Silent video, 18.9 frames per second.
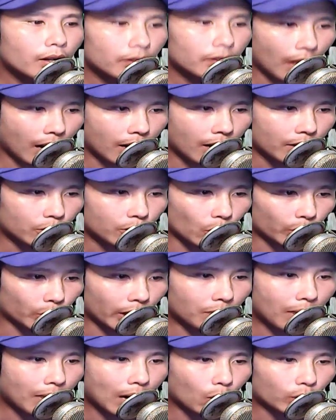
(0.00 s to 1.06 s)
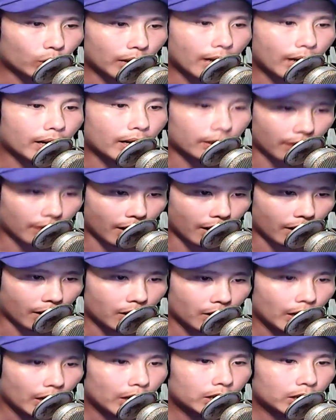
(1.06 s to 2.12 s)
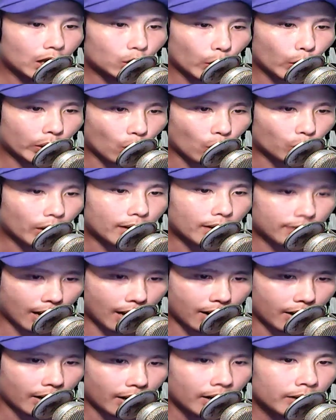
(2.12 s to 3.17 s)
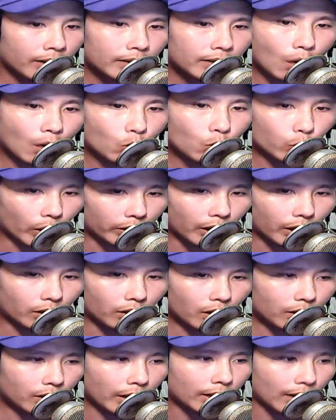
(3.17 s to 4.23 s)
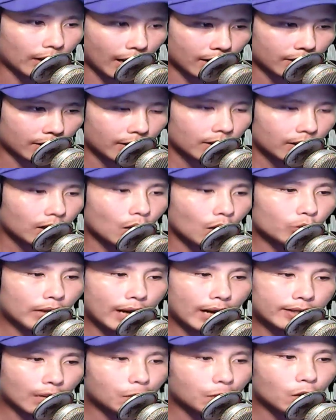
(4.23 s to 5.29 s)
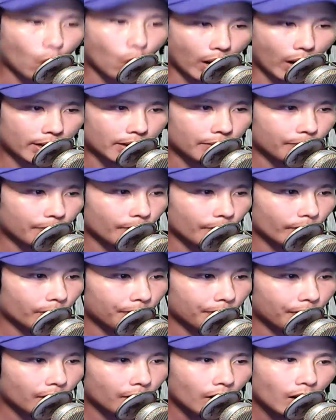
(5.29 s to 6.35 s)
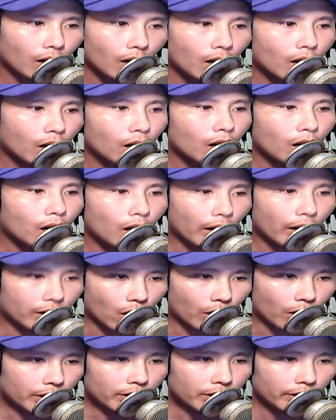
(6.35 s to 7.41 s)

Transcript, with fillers: ta dùng tính mạng của ta để thề trừ tùy tùng ta ra ta không chuyển tin tức hành lang không gian ra bên ngoài lời nói